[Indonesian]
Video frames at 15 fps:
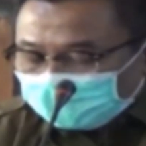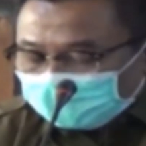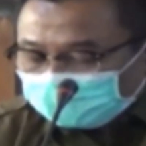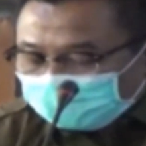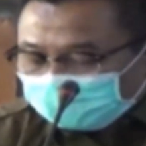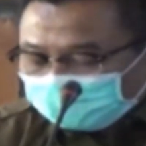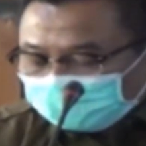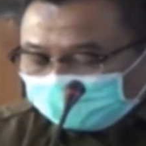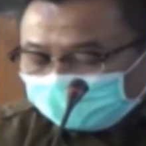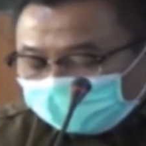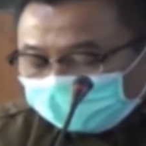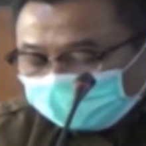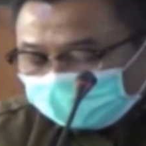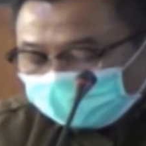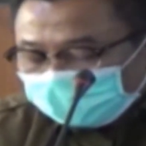satu
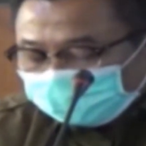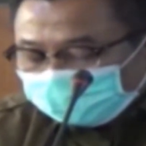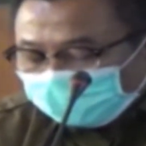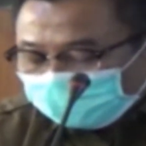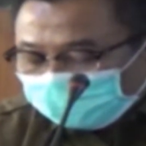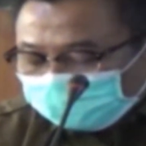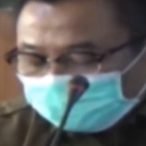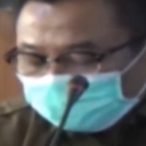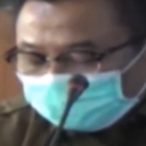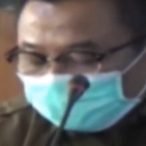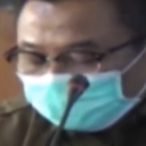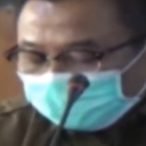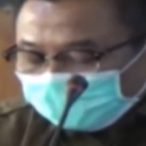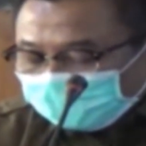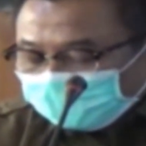penyakit
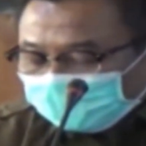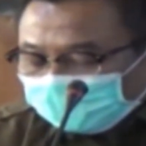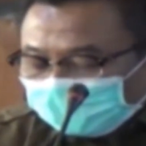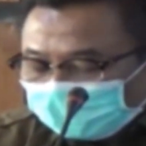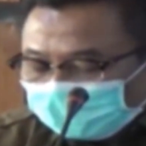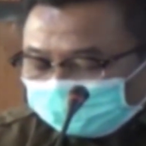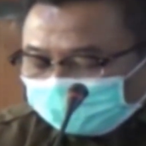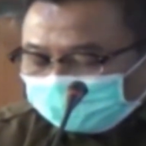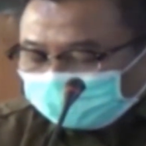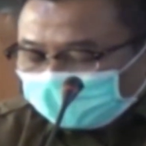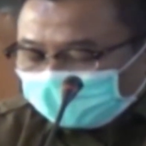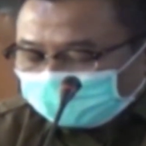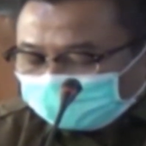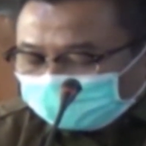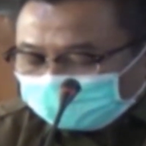namanya
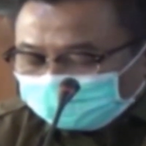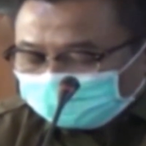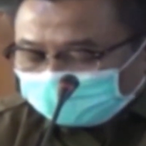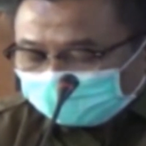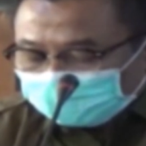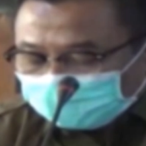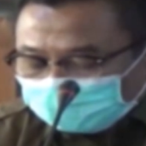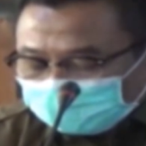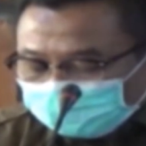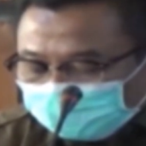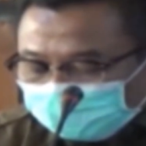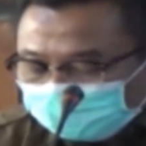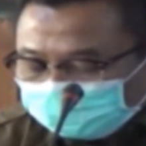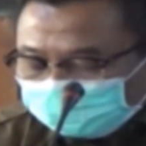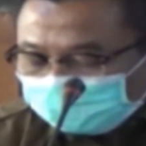bovin
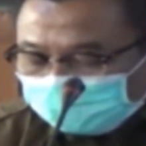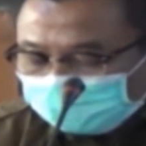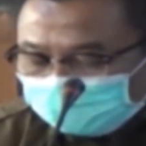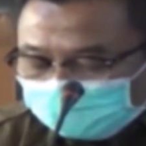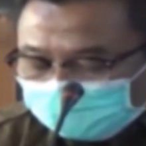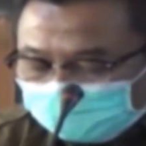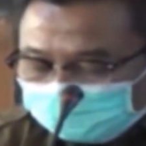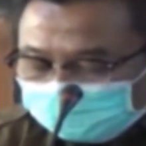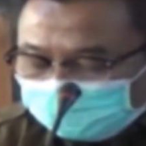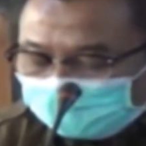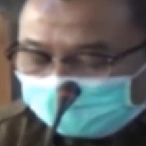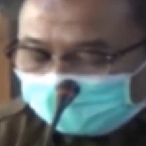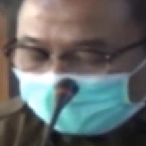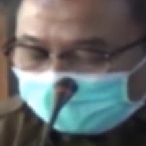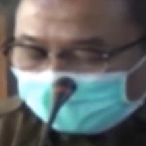ephemeral fever ya atau
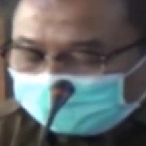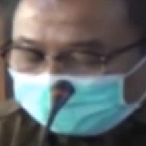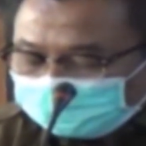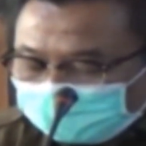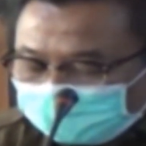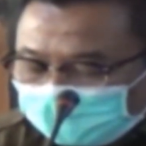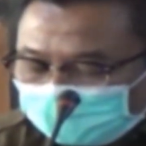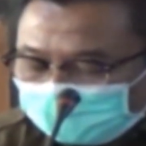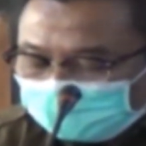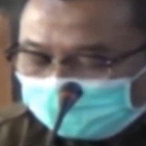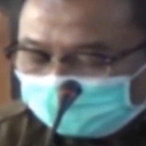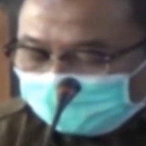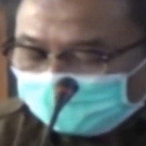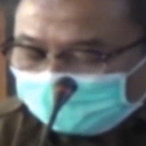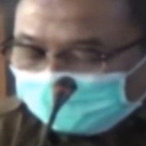BEV,
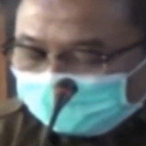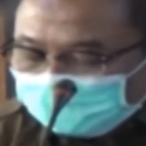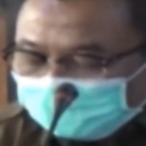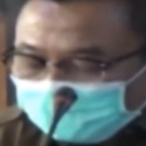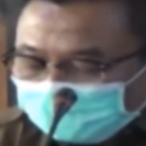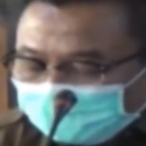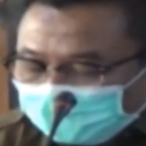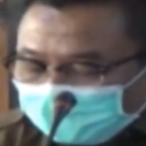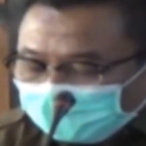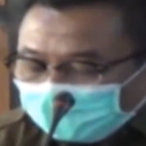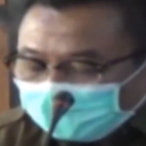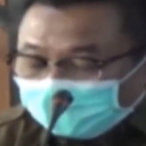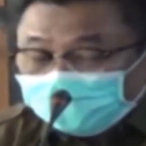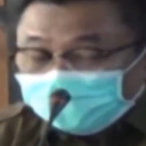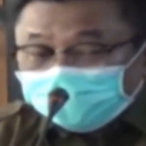BEF
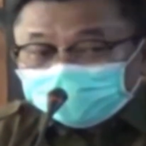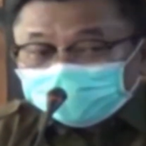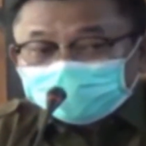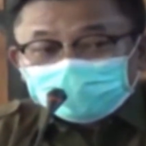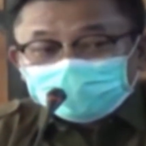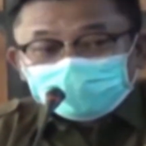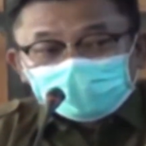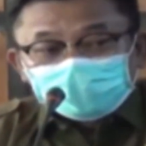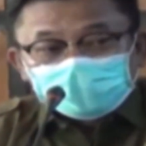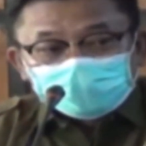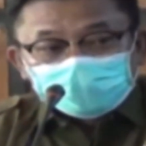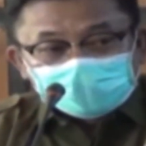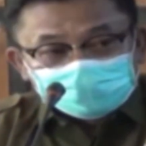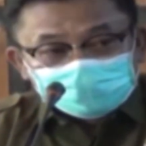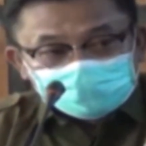yang
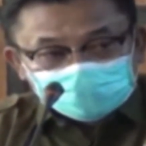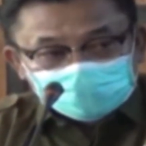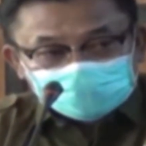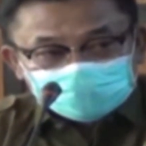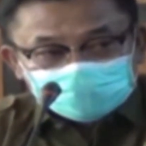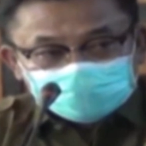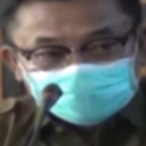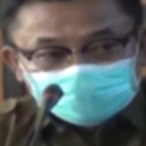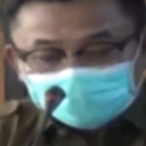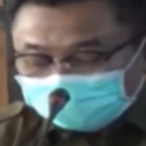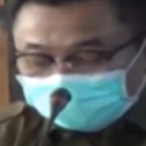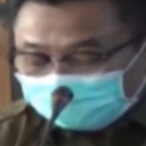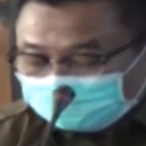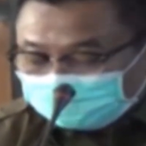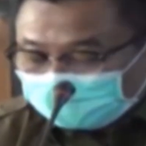liurnya
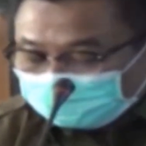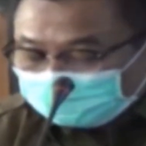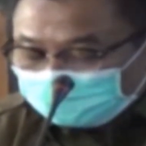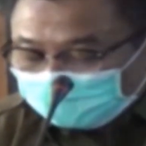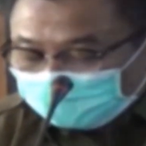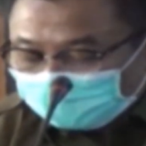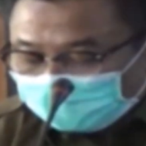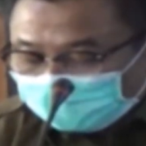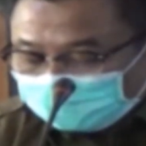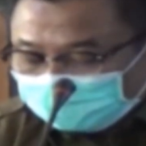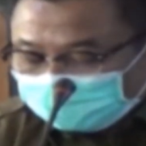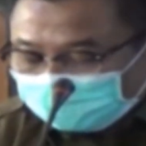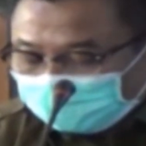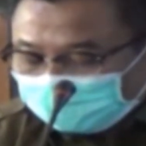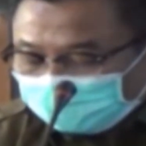juga berlebih.
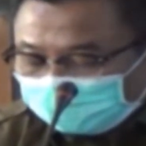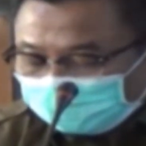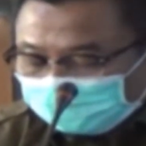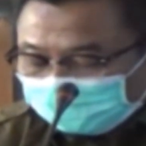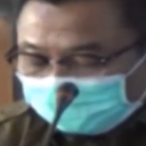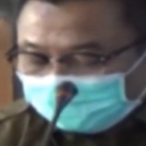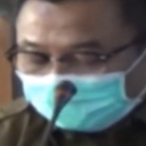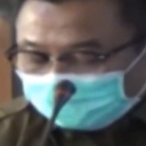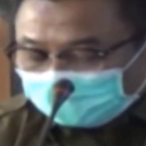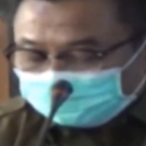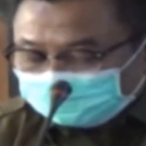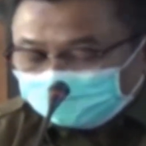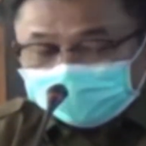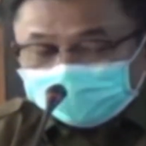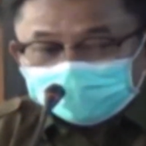Dia demam
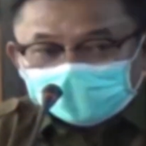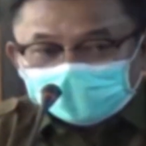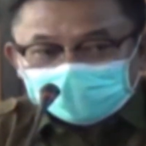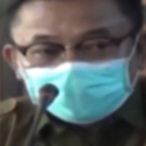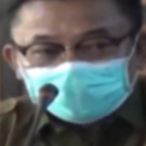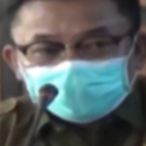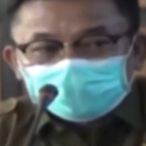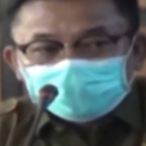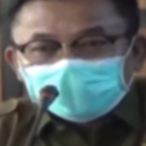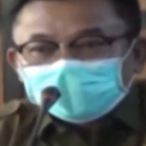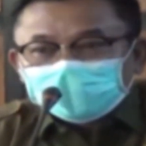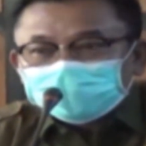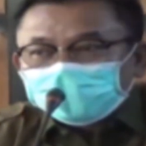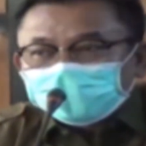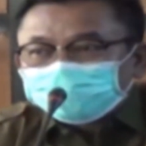juga, jadi
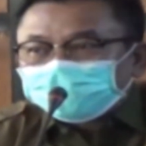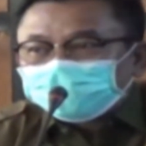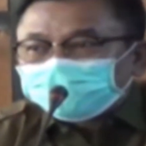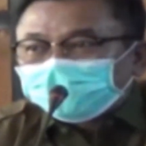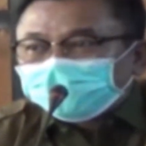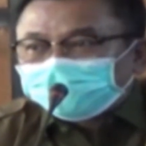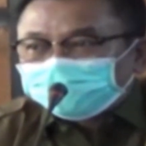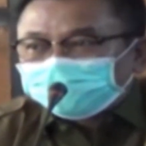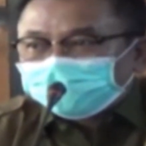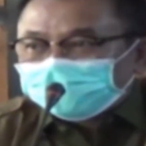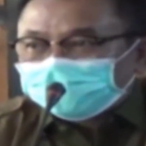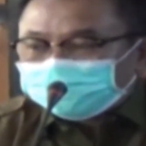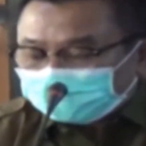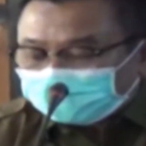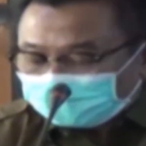dan pincang gitu.
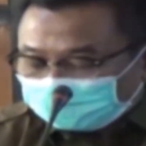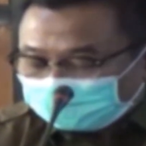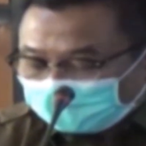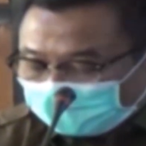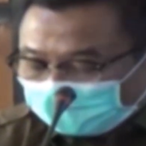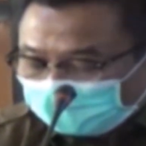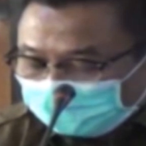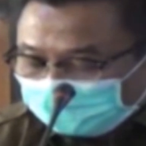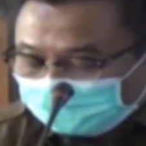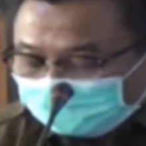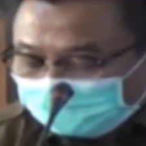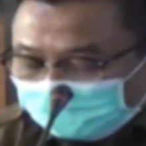Gejalanya hampir mirip